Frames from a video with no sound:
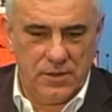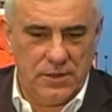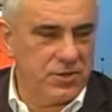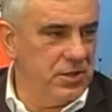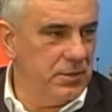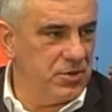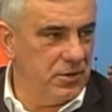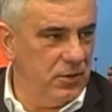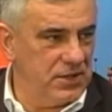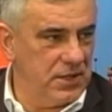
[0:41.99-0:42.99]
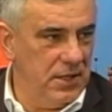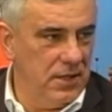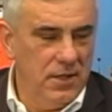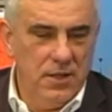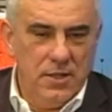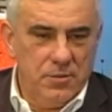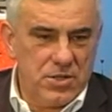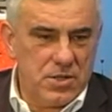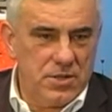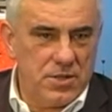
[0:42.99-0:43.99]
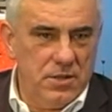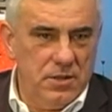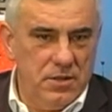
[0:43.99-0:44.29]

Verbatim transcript: Katarzyna Mrzygłocka. Myślę, że